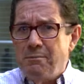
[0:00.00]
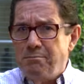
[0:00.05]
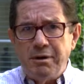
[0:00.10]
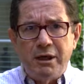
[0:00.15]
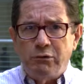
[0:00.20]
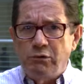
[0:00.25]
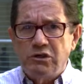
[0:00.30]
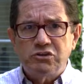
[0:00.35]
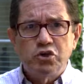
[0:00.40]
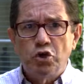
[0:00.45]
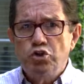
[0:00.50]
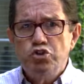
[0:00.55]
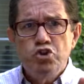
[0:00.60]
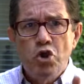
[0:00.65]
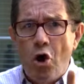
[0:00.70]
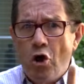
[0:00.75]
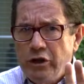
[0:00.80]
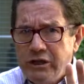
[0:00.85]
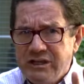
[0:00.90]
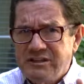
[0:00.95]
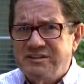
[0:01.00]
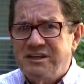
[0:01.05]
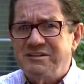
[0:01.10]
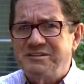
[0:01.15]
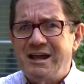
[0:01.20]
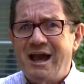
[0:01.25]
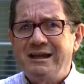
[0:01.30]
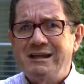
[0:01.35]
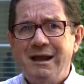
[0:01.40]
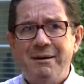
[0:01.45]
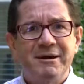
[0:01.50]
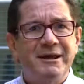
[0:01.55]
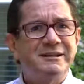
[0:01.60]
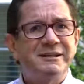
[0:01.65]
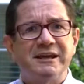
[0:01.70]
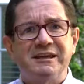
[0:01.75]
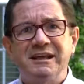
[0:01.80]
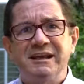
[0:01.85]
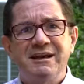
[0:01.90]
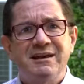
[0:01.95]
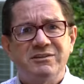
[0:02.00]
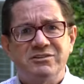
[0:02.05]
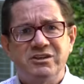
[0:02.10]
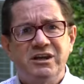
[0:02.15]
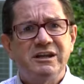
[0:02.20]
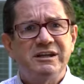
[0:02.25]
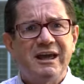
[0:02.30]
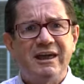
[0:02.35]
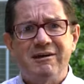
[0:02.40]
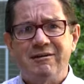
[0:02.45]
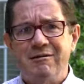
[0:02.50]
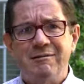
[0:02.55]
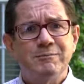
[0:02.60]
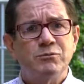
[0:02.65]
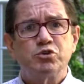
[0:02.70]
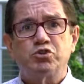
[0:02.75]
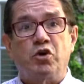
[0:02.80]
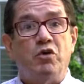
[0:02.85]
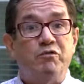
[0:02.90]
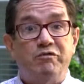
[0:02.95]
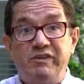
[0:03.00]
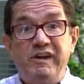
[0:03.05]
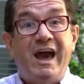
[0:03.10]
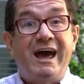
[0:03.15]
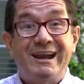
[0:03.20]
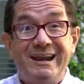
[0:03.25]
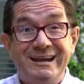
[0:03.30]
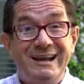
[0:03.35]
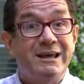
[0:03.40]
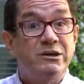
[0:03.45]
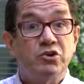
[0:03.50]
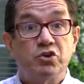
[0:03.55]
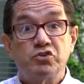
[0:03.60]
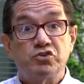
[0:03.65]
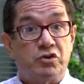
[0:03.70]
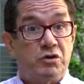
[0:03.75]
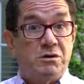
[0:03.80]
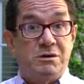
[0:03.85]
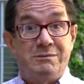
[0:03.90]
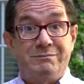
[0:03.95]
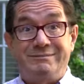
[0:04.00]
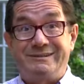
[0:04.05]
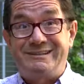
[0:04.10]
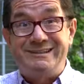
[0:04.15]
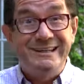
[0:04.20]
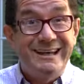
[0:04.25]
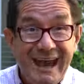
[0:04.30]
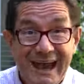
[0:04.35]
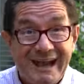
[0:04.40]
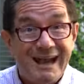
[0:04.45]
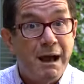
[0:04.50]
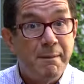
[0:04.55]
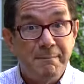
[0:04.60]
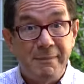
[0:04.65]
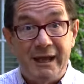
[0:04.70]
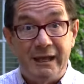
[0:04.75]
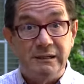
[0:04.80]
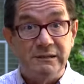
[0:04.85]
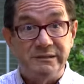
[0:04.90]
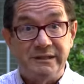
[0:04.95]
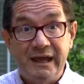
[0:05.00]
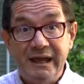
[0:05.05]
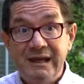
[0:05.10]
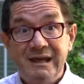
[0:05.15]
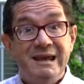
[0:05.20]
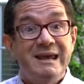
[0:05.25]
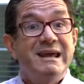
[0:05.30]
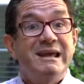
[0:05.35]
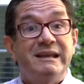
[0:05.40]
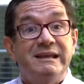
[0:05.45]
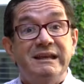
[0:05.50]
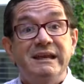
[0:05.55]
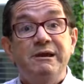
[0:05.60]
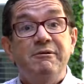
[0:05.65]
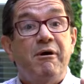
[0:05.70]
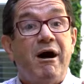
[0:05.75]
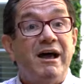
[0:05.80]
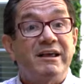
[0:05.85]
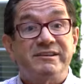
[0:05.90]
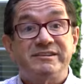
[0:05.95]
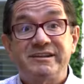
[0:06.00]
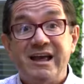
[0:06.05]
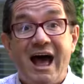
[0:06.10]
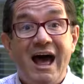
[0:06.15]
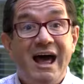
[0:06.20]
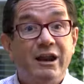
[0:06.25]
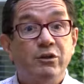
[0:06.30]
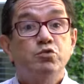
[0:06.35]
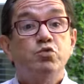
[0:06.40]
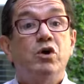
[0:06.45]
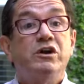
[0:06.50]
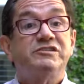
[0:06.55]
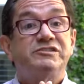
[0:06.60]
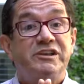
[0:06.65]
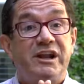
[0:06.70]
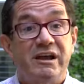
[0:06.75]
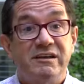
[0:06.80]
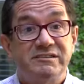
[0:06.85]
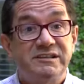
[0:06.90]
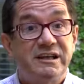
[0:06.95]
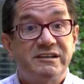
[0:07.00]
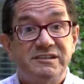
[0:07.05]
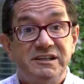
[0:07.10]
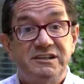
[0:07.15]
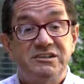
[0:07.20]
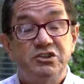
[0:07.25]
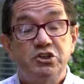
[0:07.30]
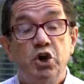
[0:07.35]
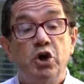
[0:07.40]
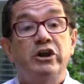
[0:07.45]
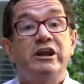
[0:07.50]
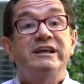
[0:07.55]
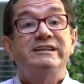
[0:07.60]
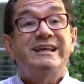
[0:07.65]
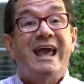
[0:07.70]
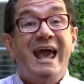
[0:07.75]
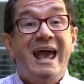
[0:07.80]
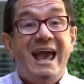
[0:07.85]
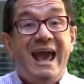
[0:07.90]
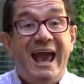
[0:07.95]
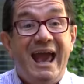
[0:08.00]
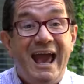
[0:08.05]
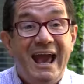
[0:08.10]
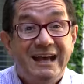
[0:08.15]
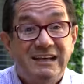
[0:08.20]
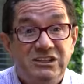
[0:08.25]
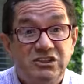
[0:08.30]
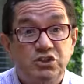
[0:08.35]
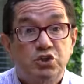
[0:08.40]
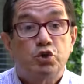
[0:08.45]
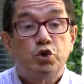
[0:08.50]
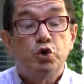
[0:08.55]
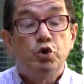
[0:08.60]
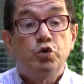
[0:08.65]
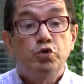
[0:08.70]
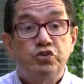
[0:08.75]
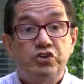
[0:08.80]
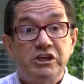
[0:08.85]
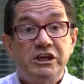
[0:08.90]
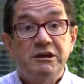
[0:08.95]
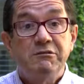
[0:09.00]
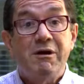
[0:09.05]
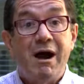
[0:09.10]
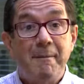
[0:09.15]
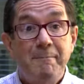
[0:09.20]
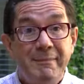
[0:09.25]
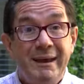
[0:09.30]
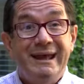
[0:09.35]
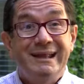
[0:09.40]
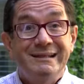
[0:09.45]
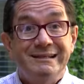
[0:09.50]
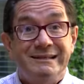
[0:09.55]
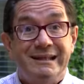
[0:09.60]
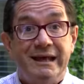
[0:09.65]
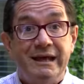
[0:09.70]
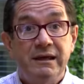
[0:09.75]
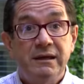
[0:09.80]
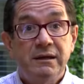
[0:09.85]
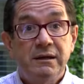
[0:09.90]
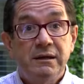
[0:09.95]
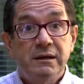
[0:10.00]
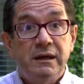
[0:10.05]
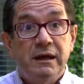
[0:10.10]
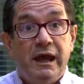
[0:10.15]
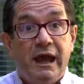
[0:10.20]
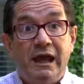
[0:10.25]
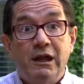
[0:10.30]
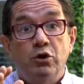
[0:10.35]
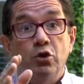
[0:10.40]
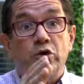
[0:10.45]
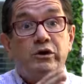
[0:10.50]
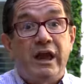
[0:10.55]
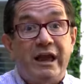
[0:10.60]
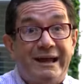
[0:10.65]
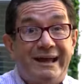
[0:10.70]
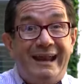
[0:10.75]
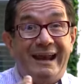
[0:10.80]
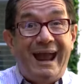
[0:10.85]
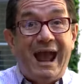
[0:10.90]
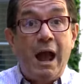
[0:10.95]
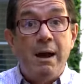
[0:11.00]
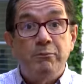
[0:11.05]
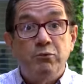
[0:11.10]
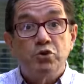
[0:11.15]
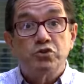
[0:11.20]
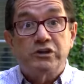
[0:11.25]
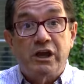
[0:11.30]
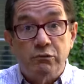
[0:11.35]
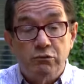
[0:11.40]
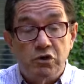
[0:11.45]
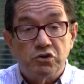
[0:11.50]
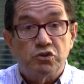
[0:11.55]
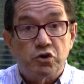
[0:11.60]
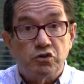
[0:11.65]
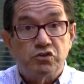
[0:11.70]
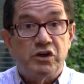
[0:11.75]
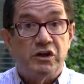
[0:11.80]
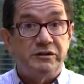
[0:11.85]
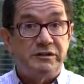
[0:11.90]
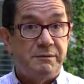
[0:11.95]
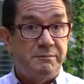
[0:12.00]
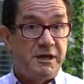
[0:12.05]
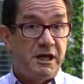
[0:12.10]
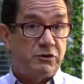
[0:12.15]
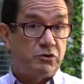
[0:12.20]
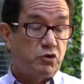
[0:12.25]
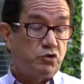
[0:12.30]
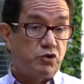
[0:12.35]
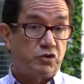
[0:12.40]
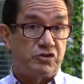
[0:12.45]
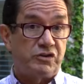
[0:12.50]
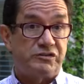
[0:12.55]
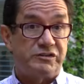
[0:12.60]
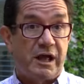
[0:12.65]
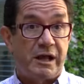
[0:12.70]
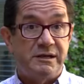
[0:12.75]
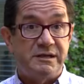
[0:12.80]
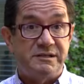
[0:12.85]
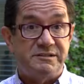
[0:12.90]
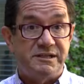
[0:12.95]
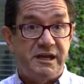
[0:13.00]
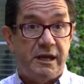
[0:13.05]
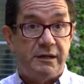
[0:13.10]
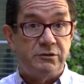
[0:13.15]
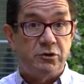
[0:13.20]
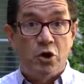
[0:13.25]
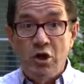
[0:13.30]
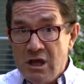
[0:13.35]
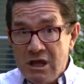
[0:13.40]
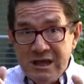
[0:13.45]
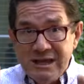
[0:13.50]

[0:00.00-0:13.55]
Pero eso no necesariamente quiere decir que debemos confiar en ellos ciegamente ni basar nuestras decisiones exclusivamente en lo que creamos que nuestros sentimientos nos están diciendo.